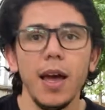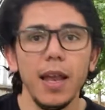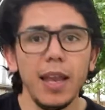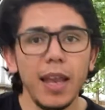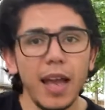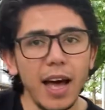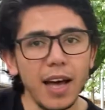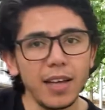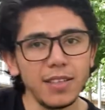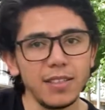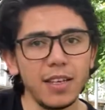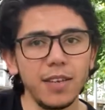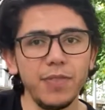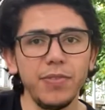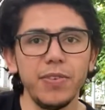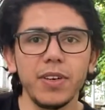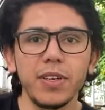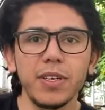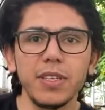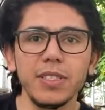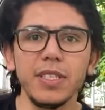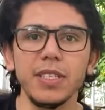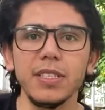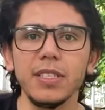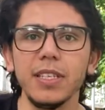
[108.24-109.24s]
اللي حصل في
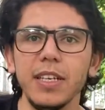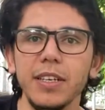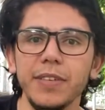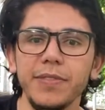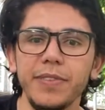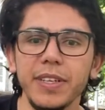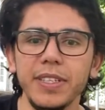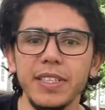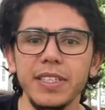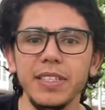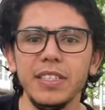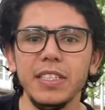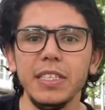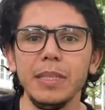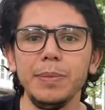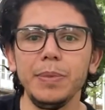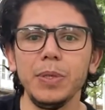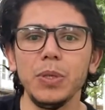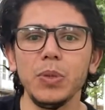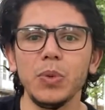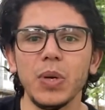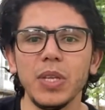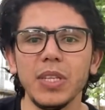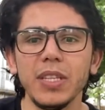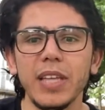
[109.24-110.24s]
القصص اللي فاتت دي
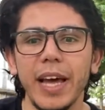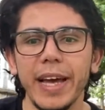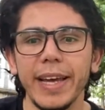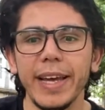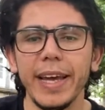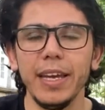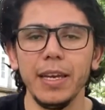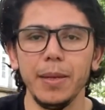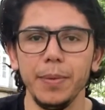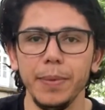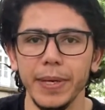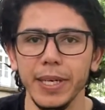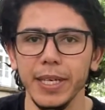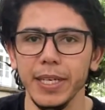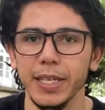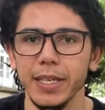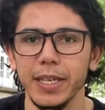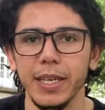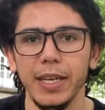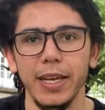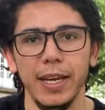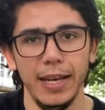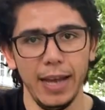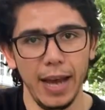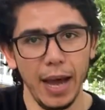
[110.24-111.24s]
بيوضح جانبين
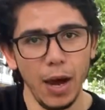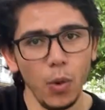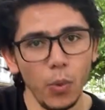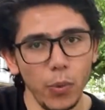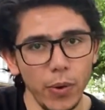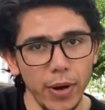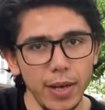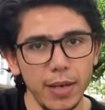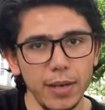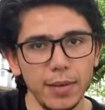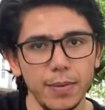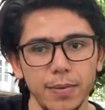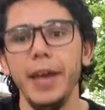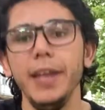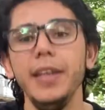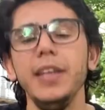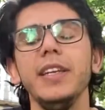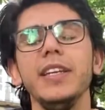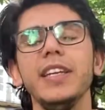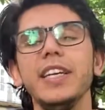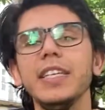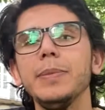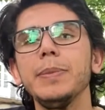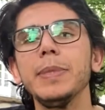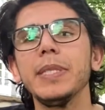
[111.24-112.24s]
الأول إن
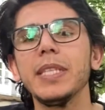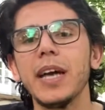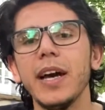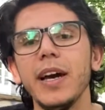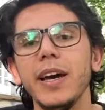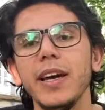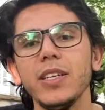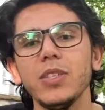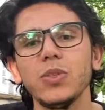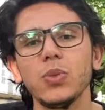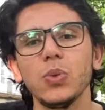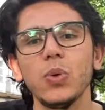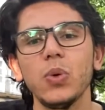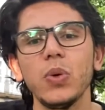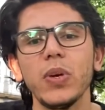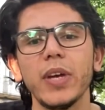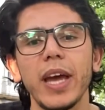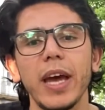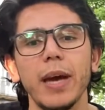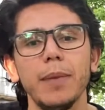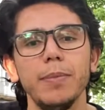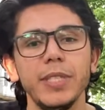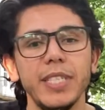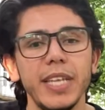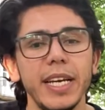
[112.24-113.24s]
الناس بتغير
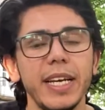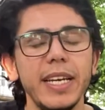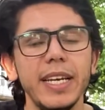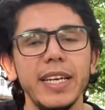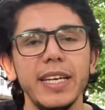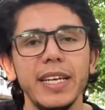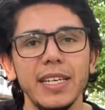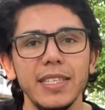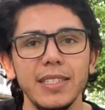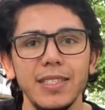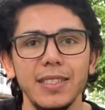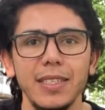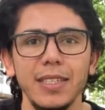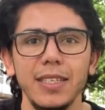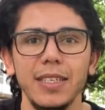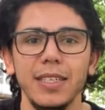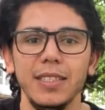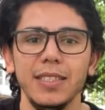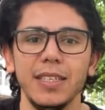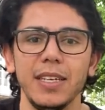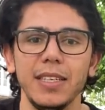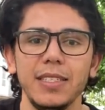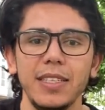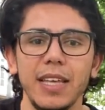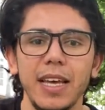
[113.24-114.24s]
سلوكها بشكل جذري
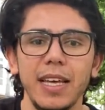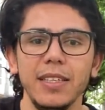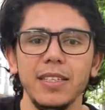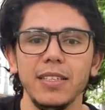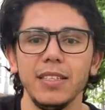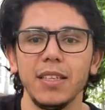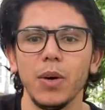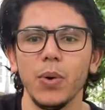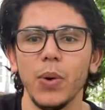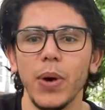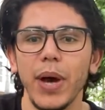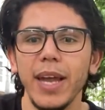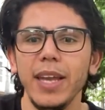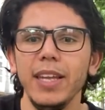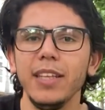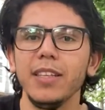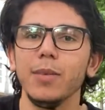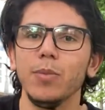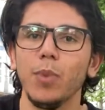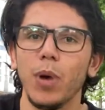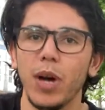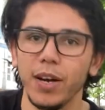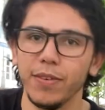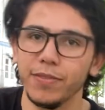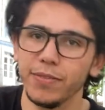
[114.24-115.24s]
إذا زادت أو
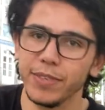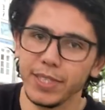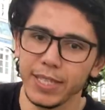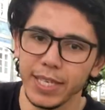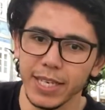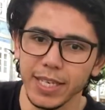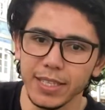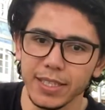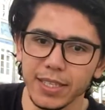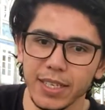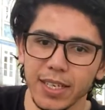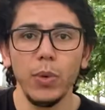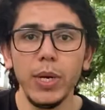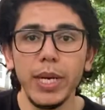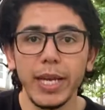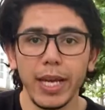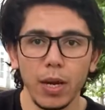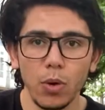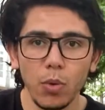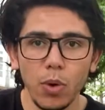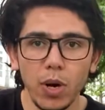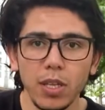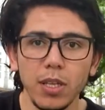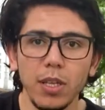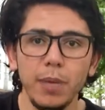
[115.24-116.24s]
قلت المحفزات واللي
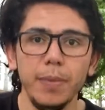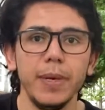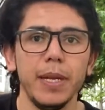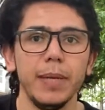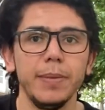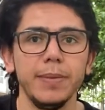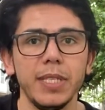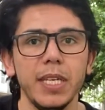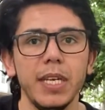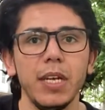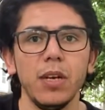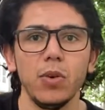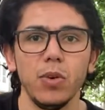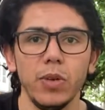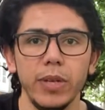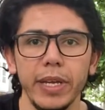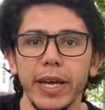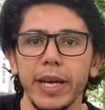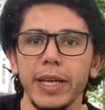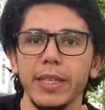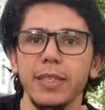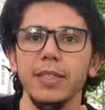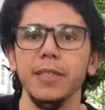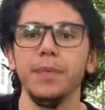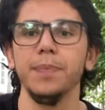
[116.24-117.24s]
كان واضح من الأمثلة اللي
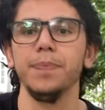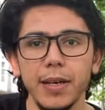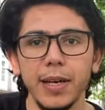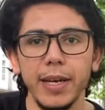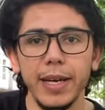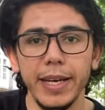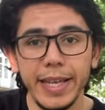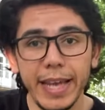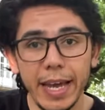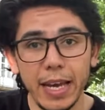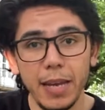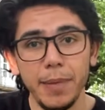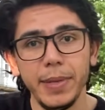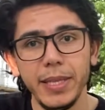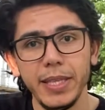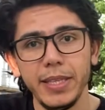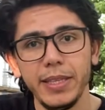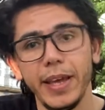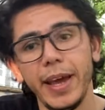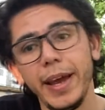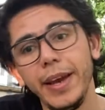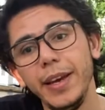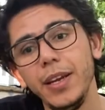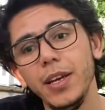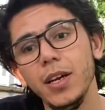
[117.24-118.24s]
قلناها دي الجانب
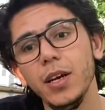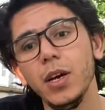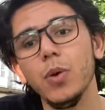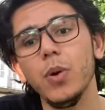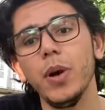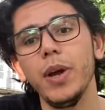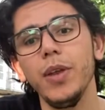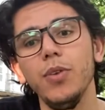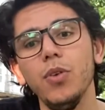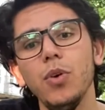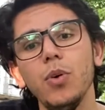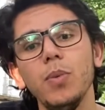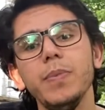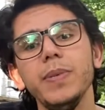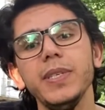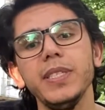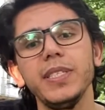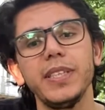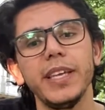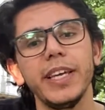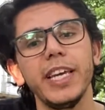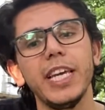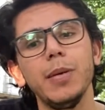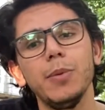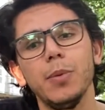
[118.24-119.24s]
الثاني هو إنهم
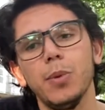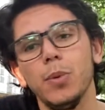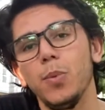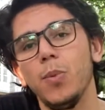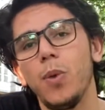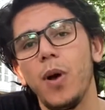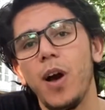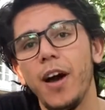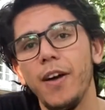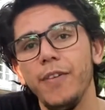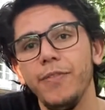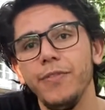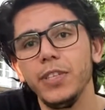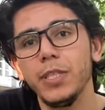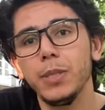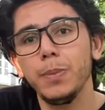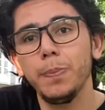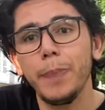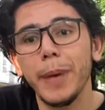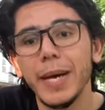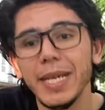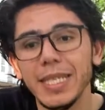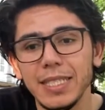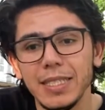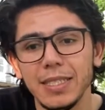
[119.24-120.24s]
بيستجيبوا للمحفز
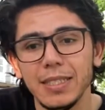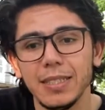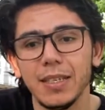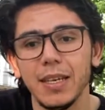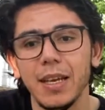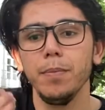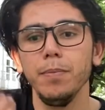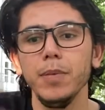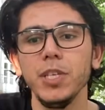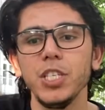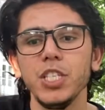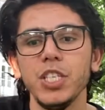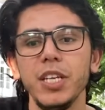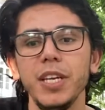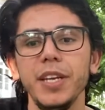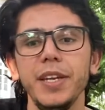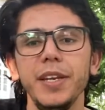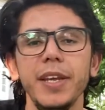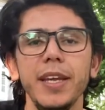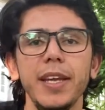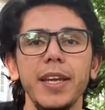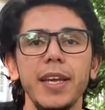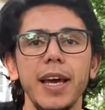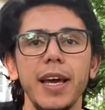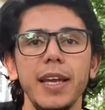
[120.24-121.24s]
بس مش
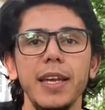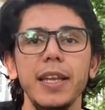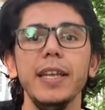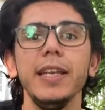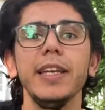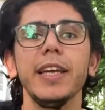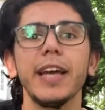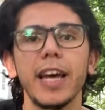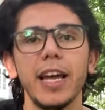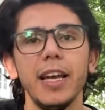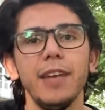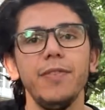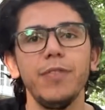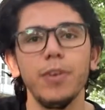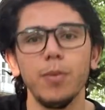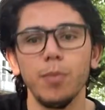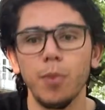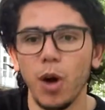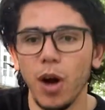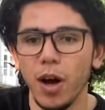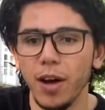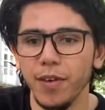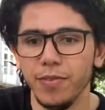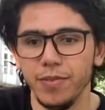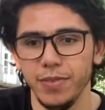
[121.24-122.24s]
للنية للي خلف
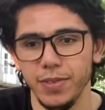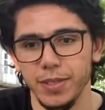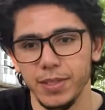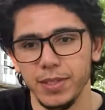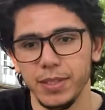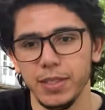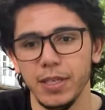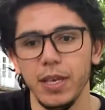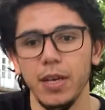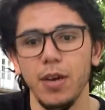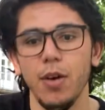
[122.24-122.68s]
المحفز